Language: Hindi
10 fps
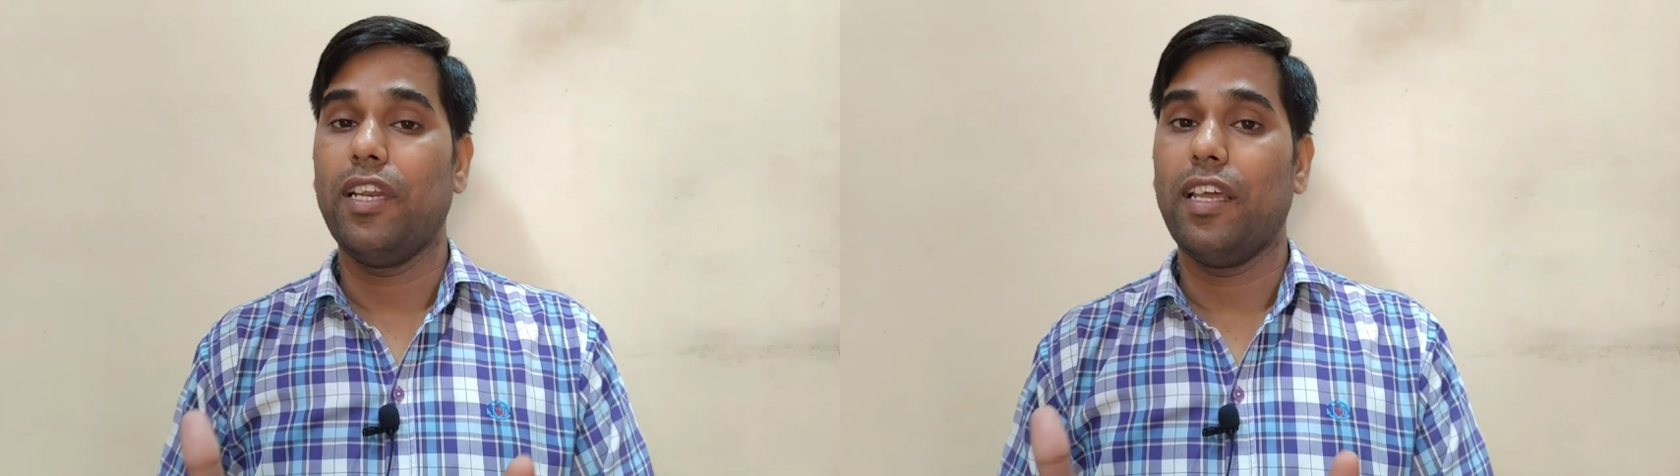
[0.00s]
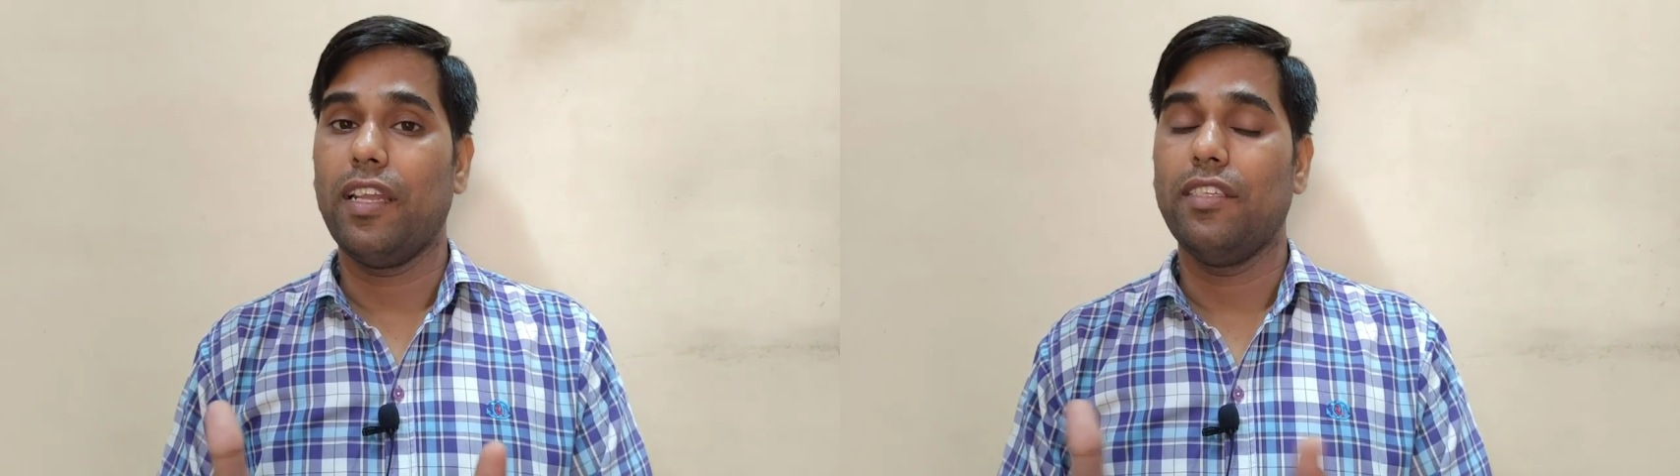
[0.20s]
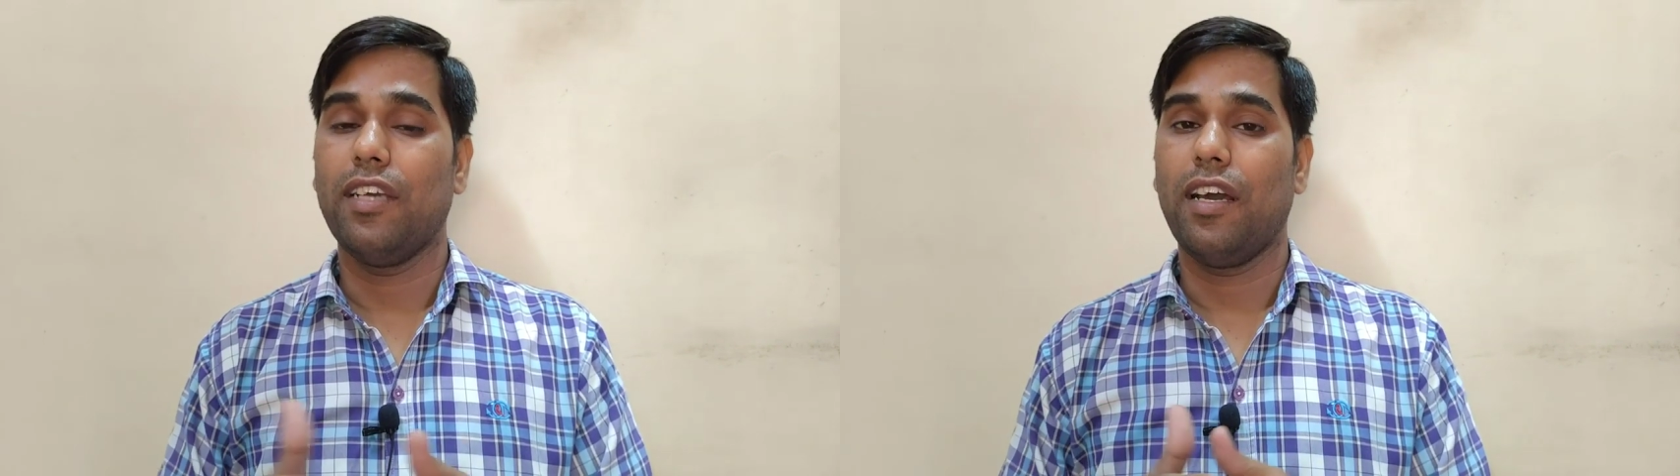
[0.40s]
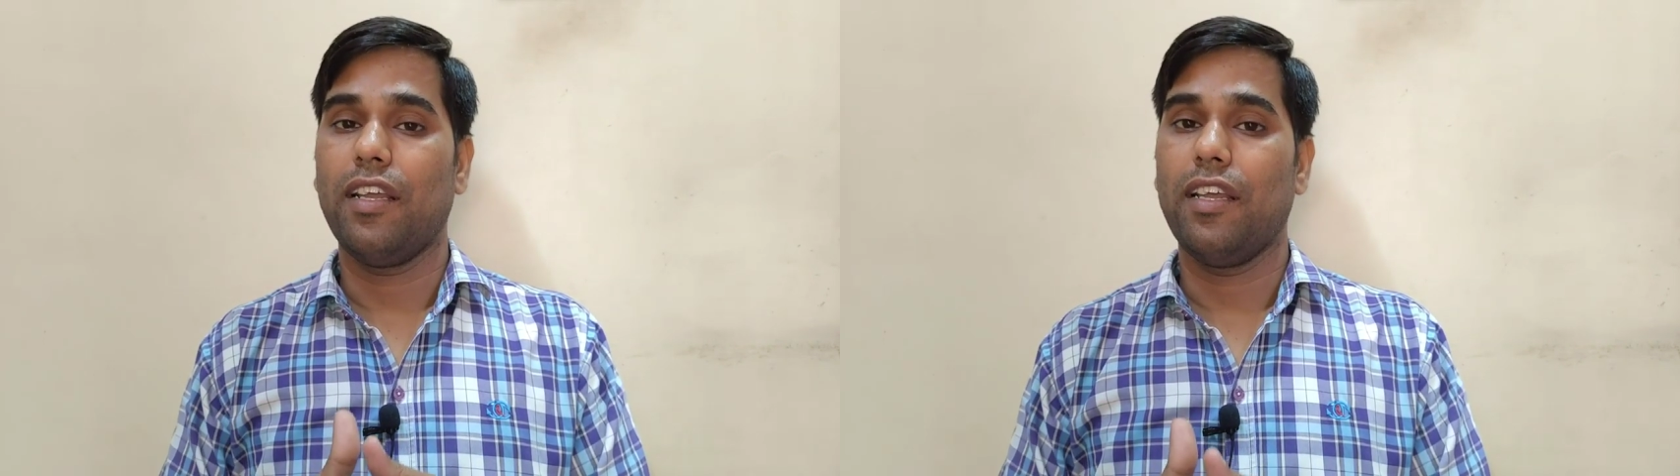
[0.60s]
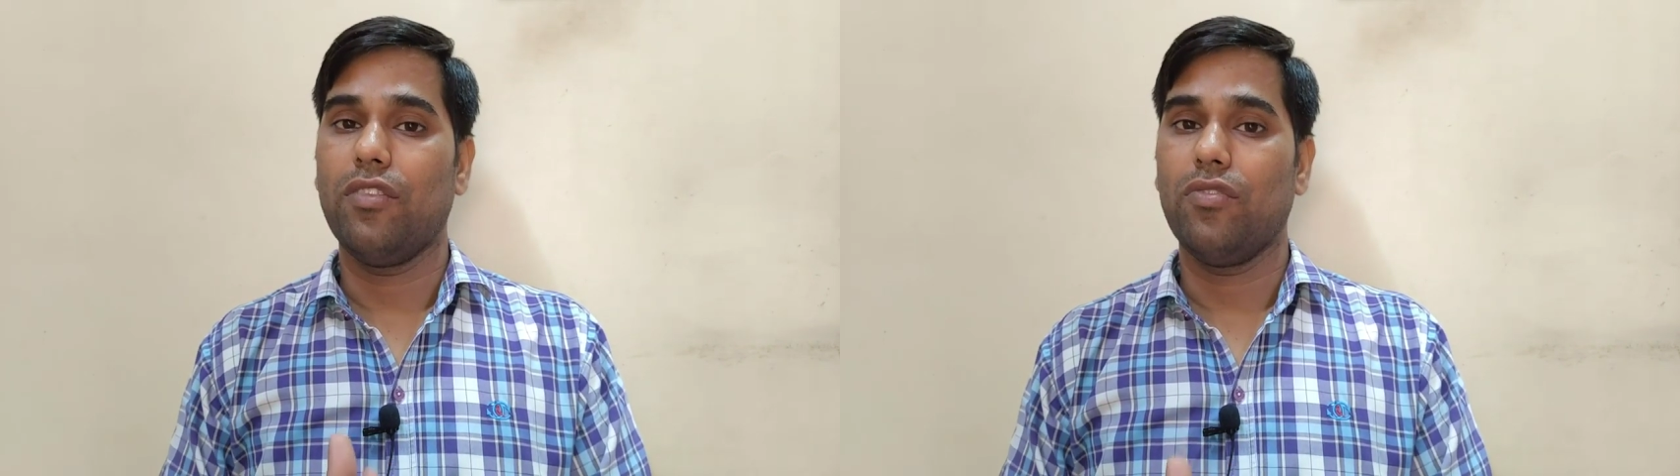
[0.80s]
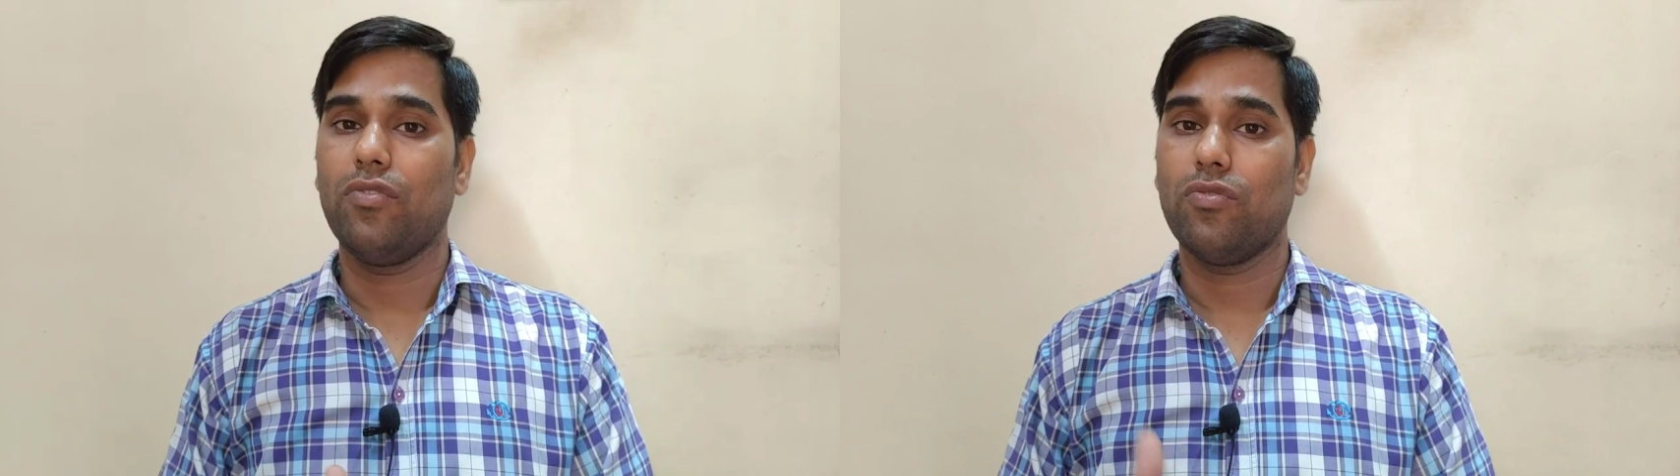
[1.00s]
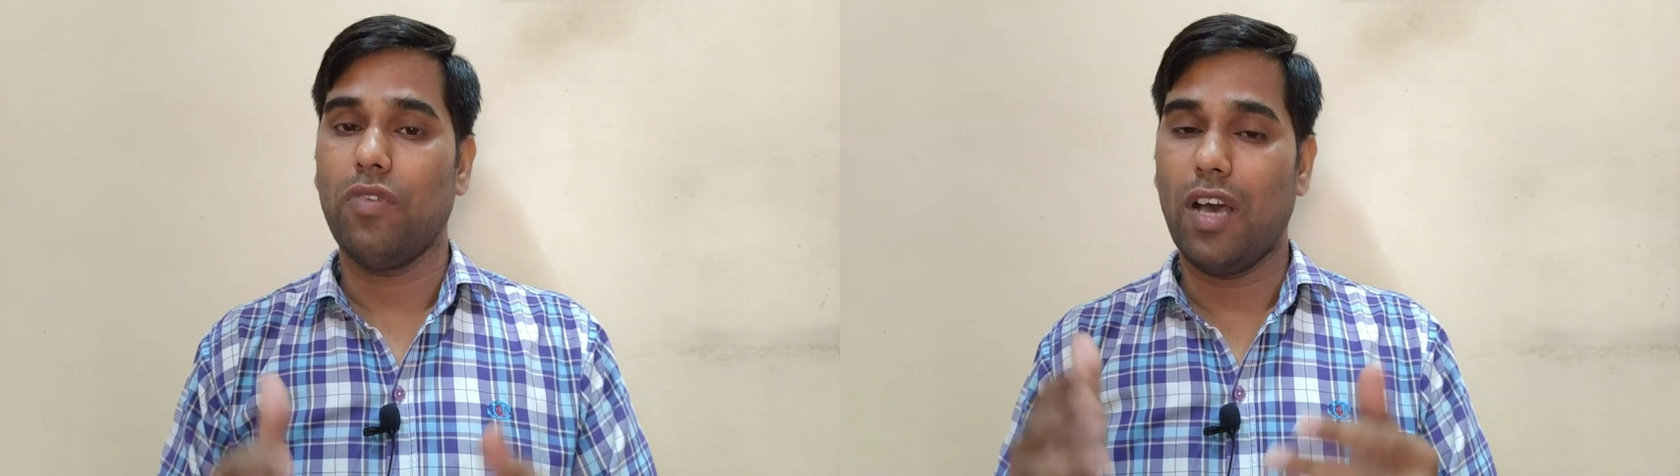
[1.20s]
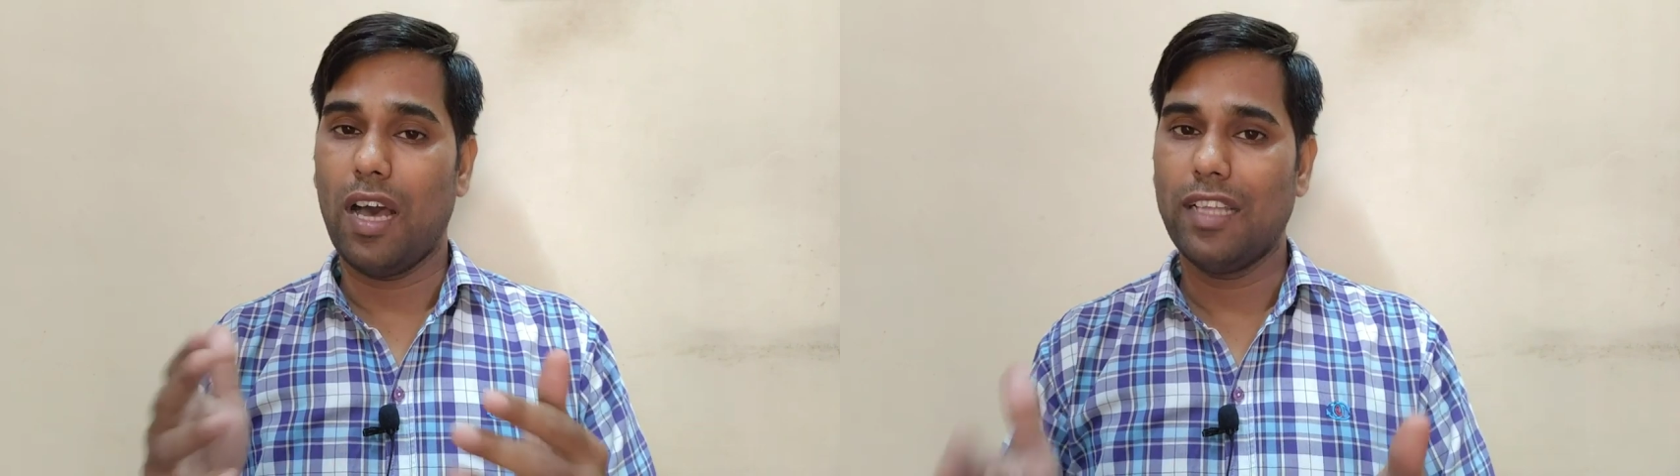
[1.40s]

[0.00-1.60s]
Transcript: लेना जा रहे हैं तो दोस्तों